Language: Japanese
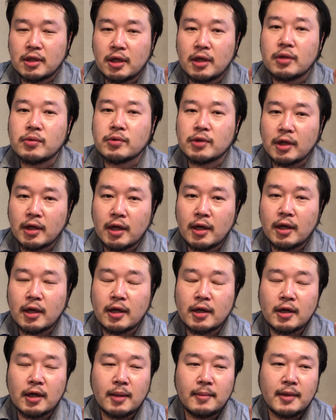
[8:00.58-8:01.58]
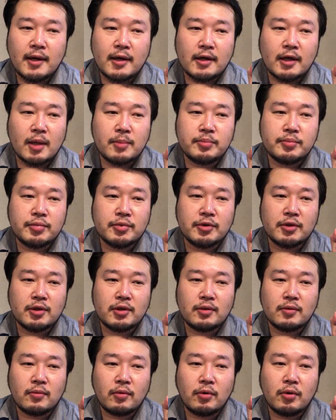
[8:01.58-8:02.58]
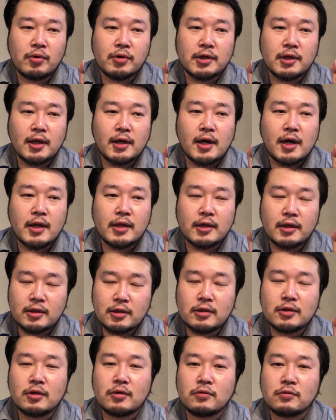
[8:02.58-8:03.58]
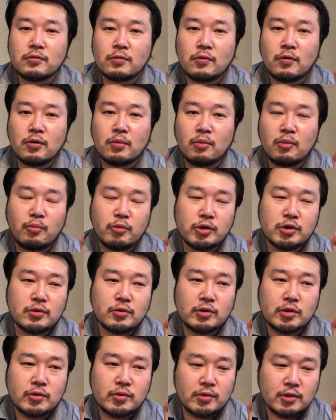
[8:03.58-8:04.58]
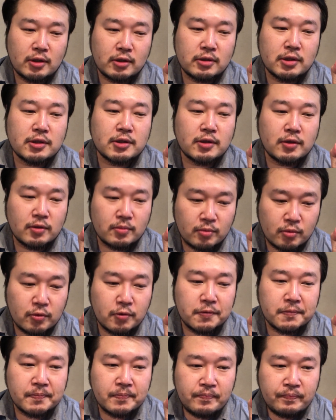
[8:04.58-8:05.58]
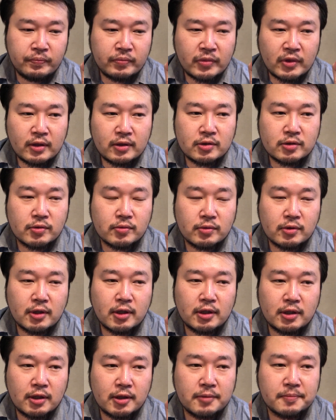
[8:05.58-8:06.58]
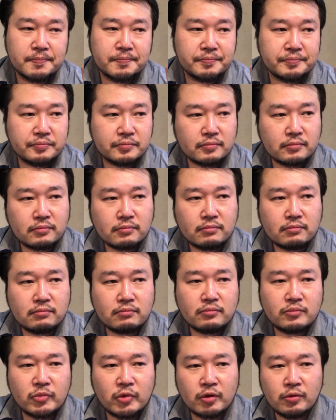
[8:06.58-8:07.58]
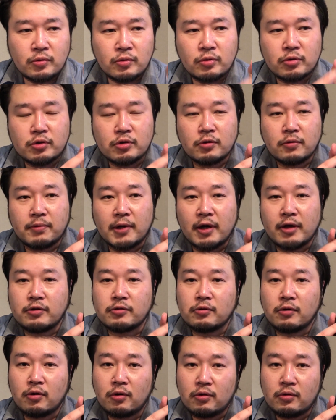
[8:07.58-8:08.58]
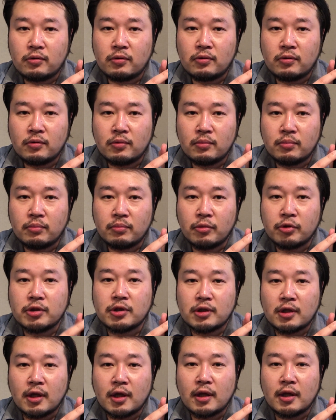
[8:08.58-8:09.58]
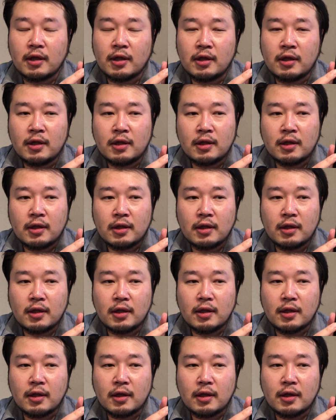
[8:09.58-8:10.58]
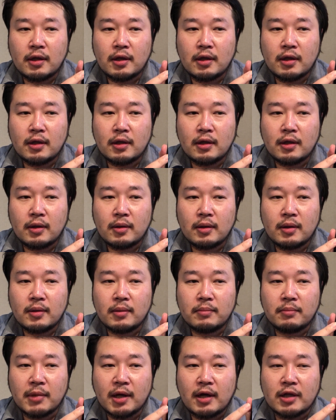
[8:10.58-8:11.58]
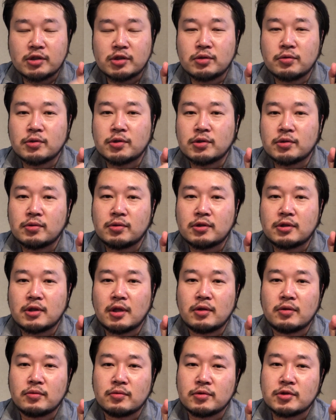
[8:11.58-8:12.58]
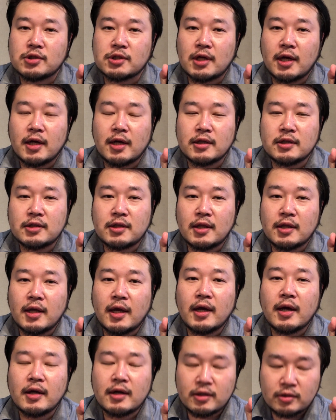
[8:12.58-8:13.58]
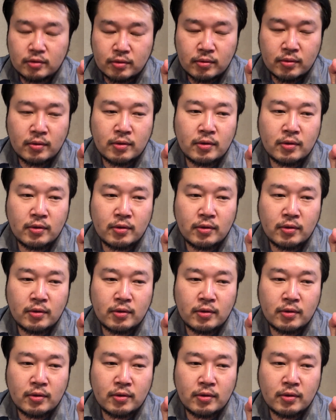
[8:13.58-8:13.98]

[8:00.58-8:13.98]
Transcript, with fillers: ないのであまりアプリを入れられないっていうところももちろんそうなんですけどもそんなに多くのファイルを持って、えーまあ、活用するっていう使い方ではないかなと